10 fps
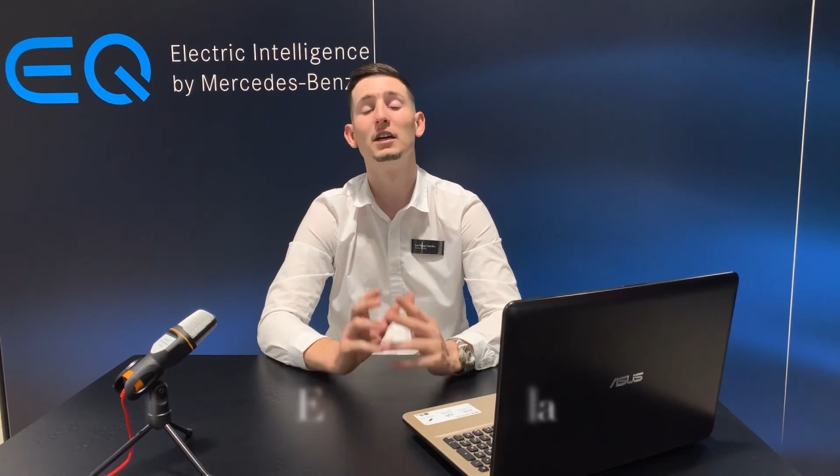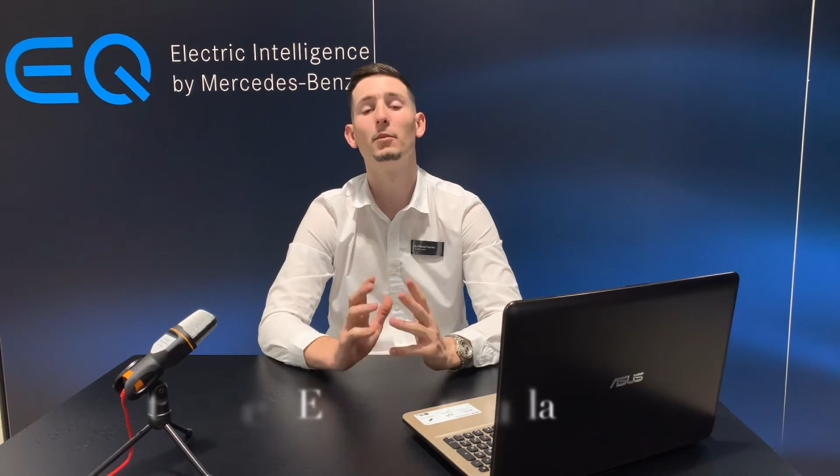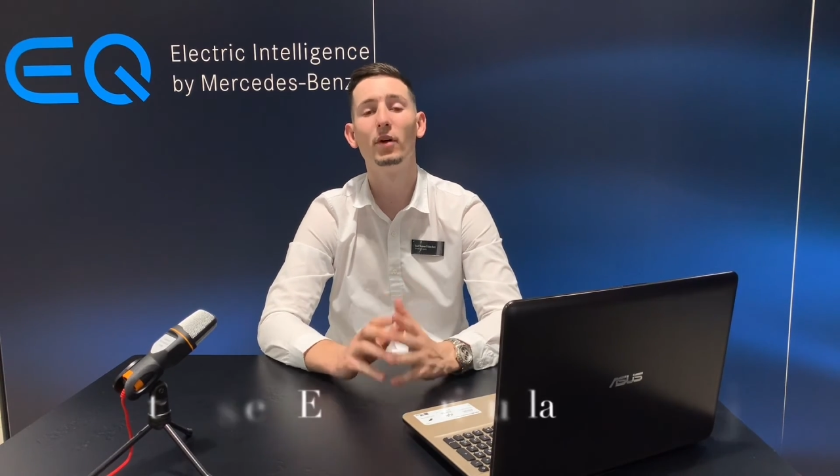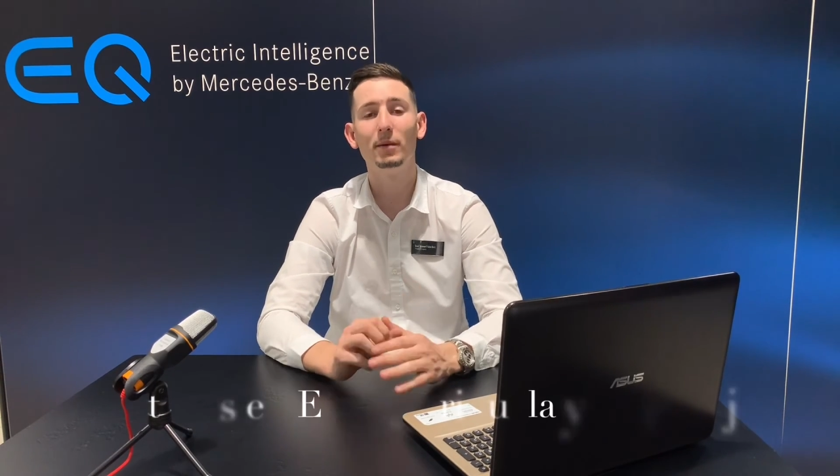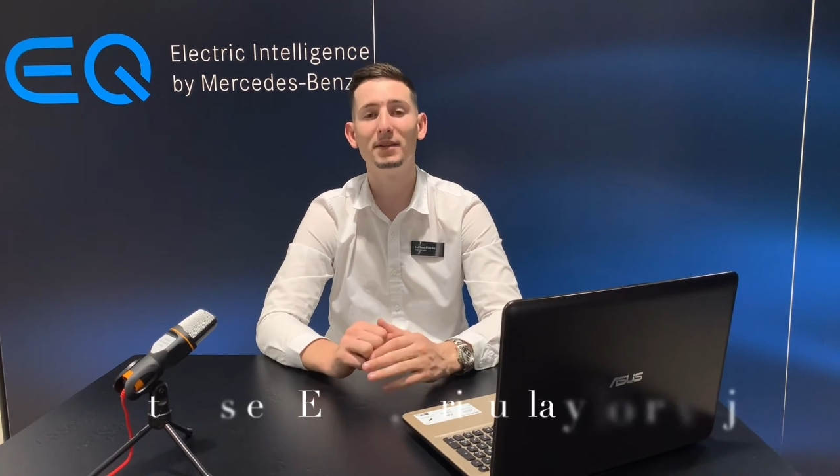
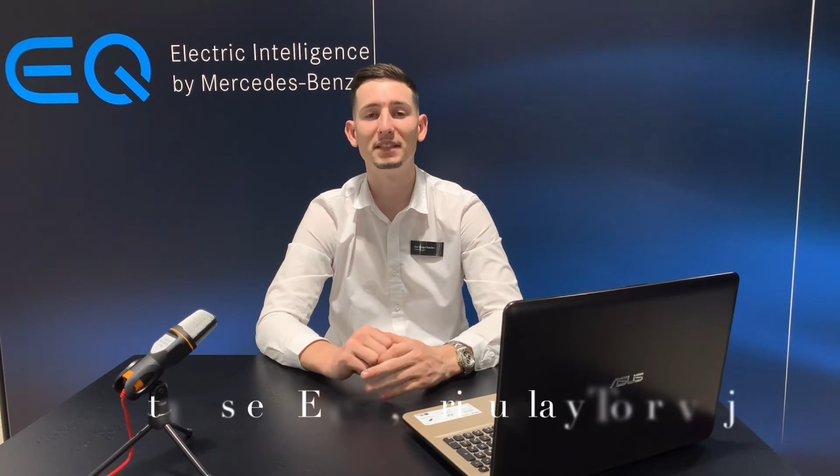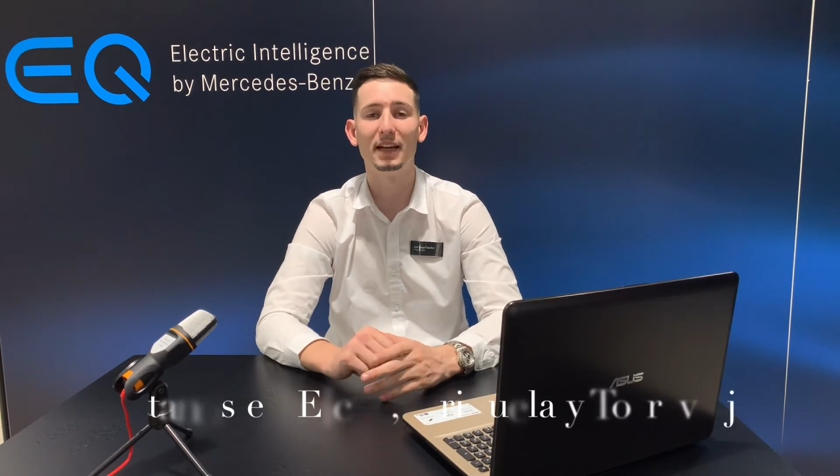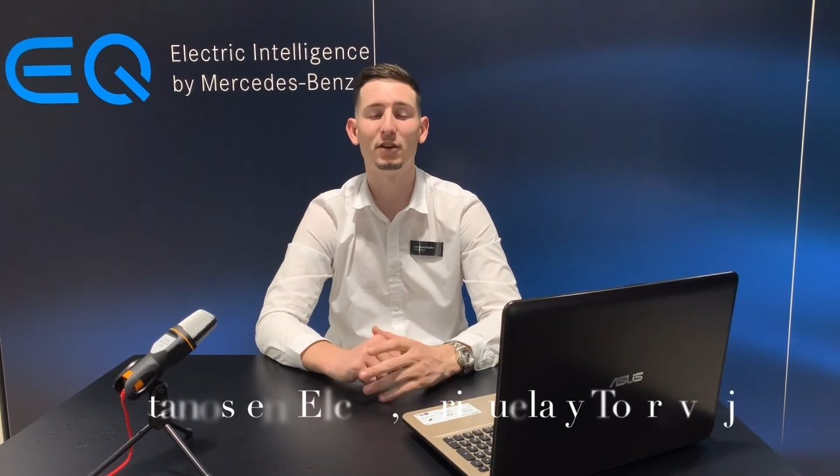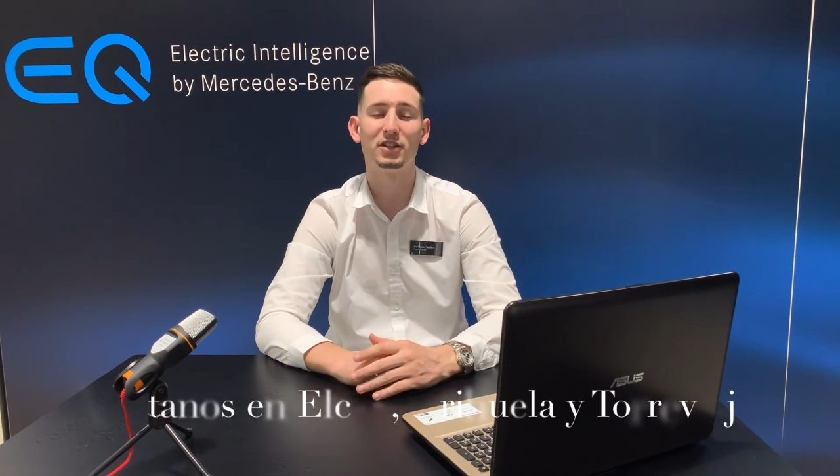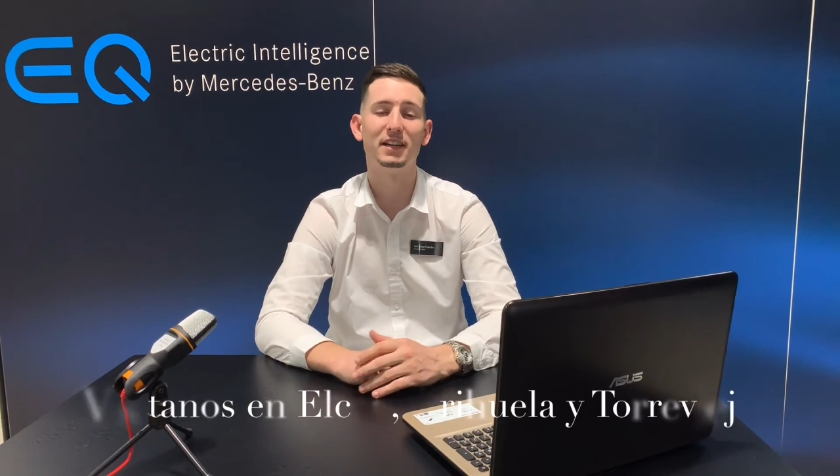puedes
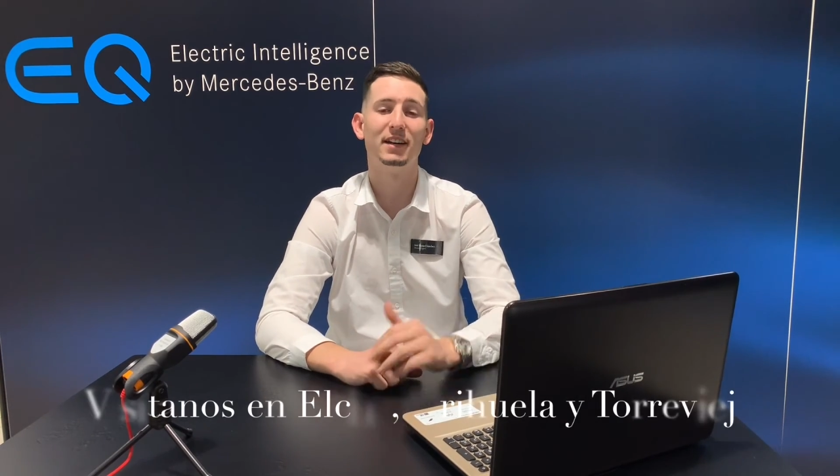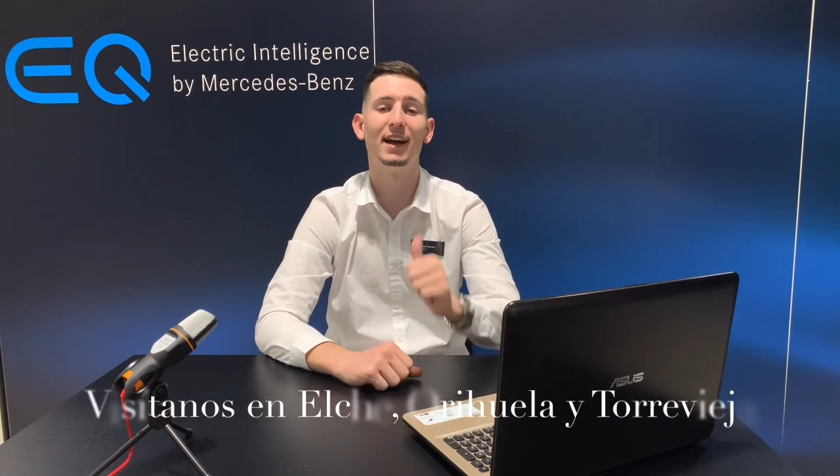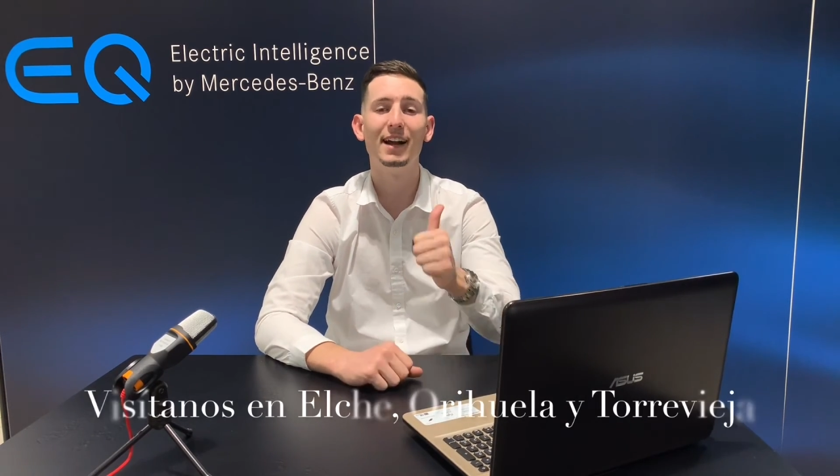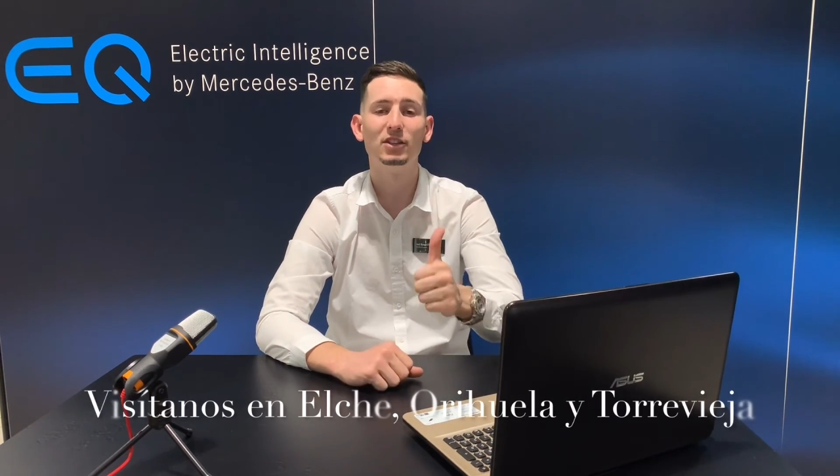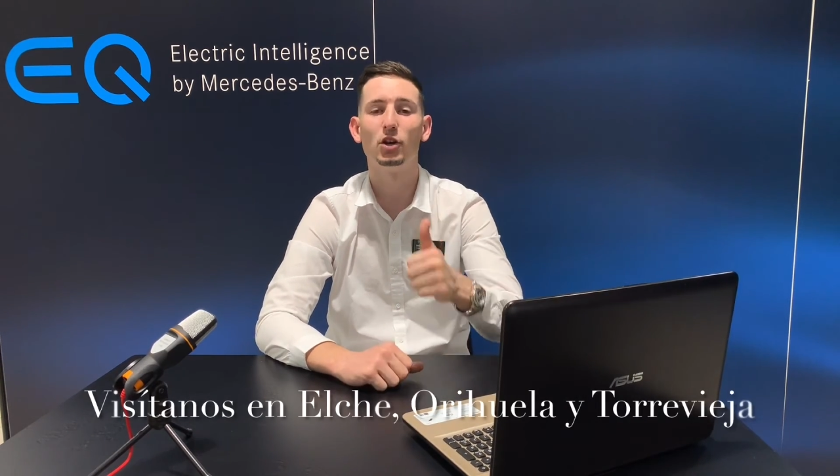visitarnos en
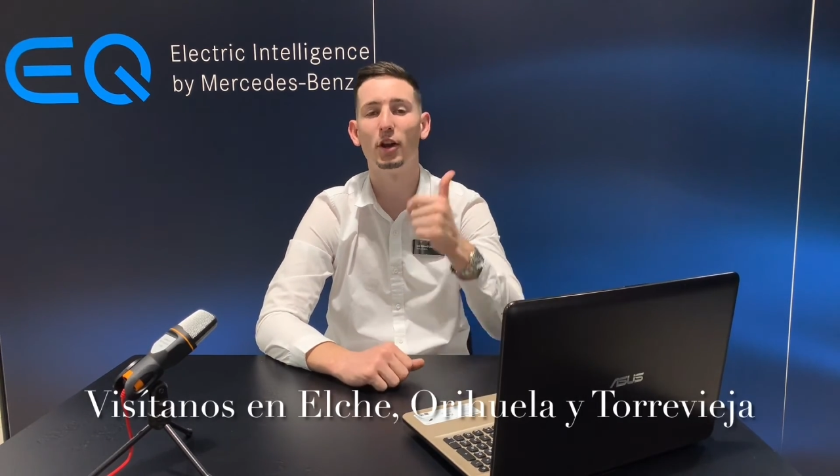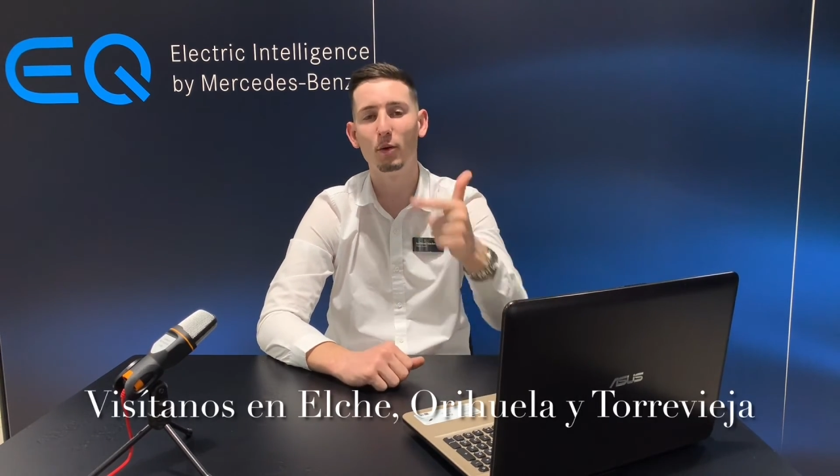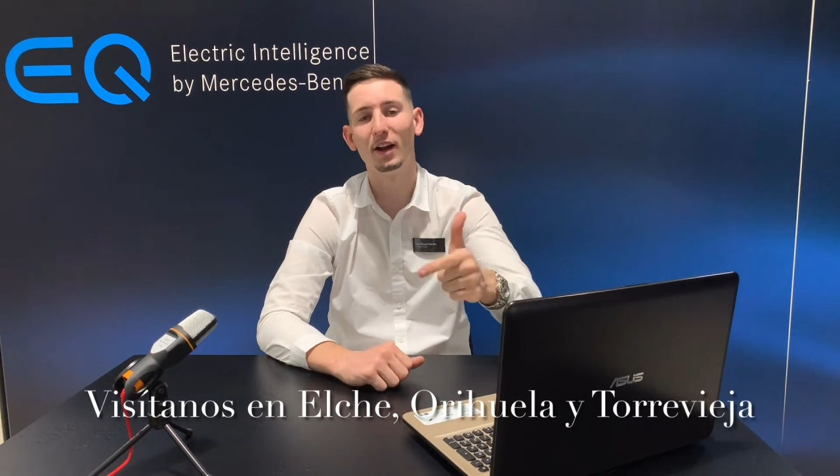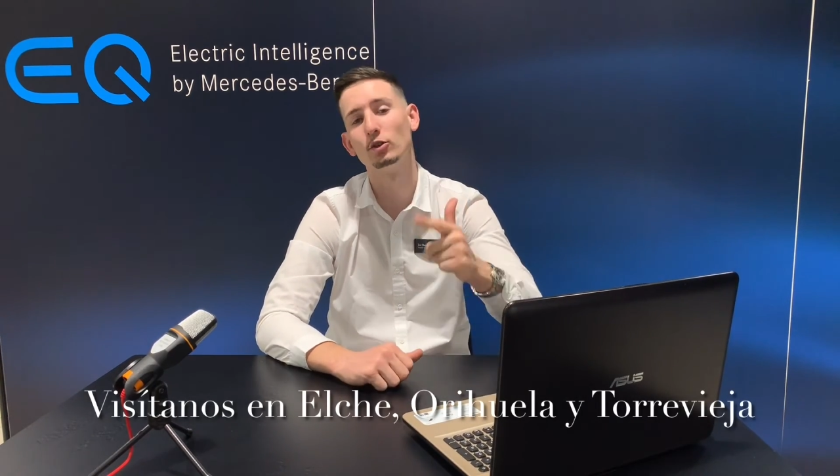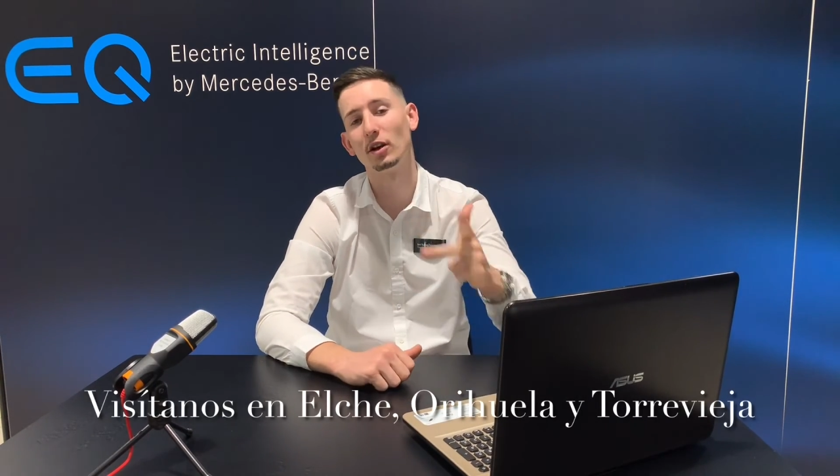El
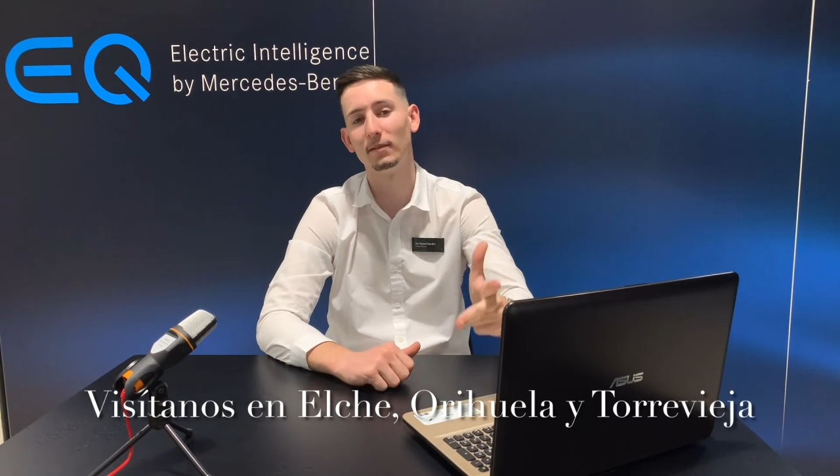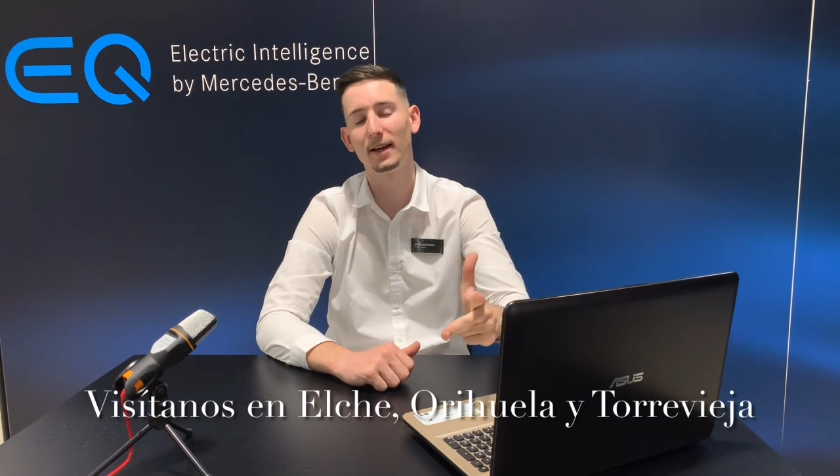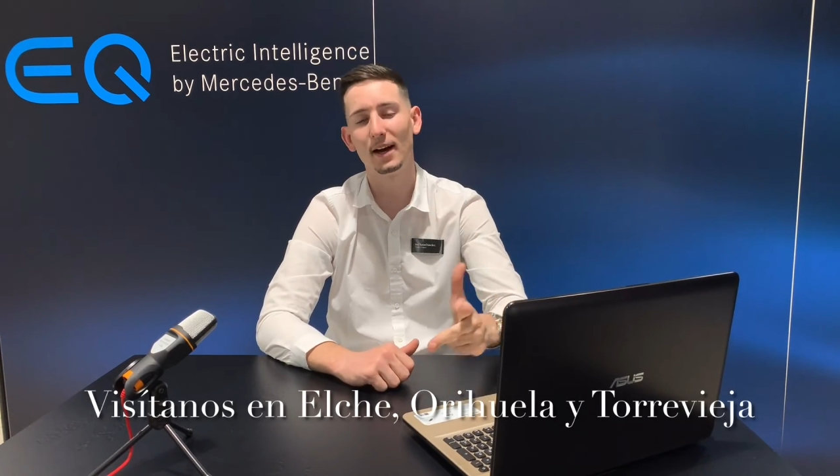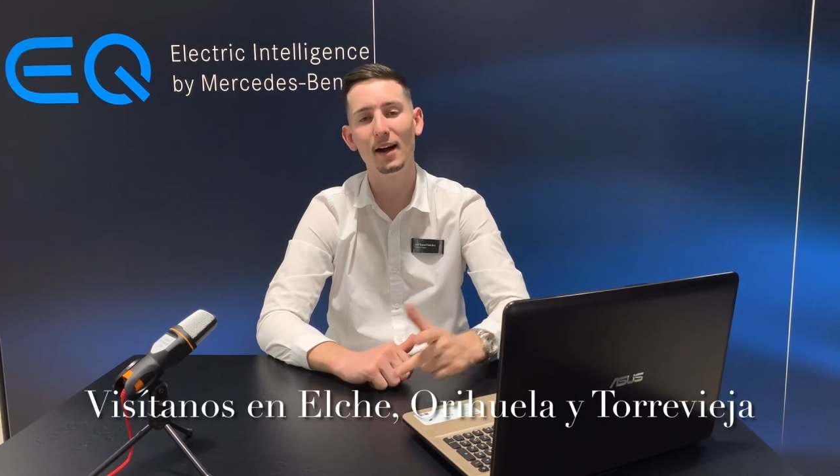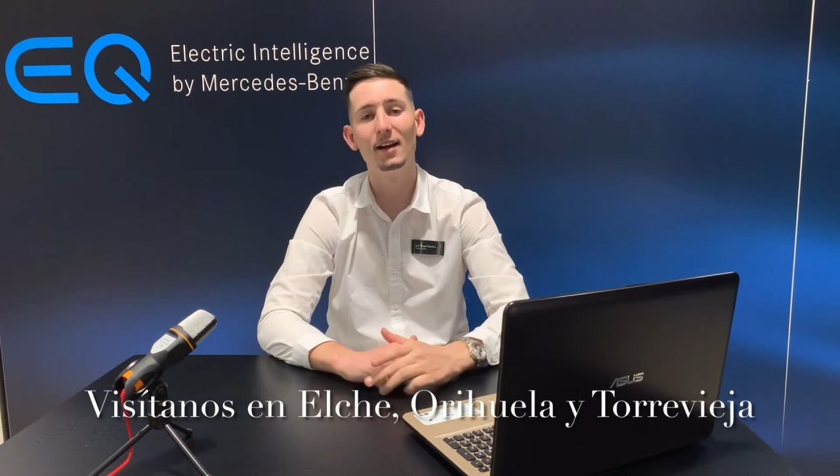Chorihuela
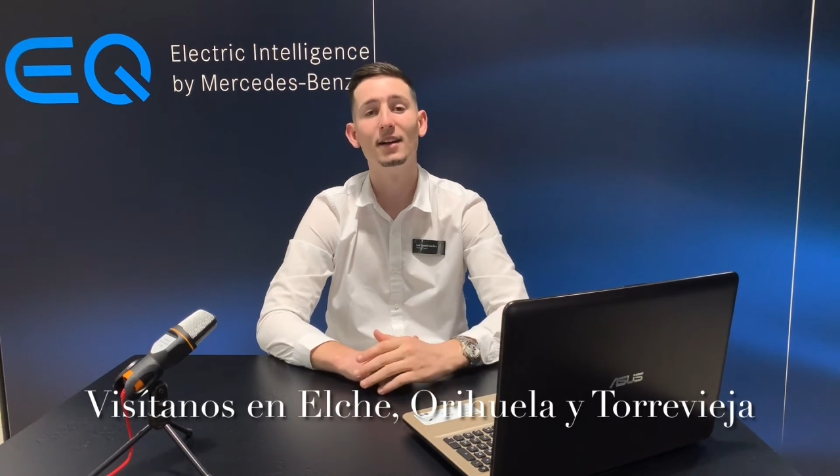Torrevieja,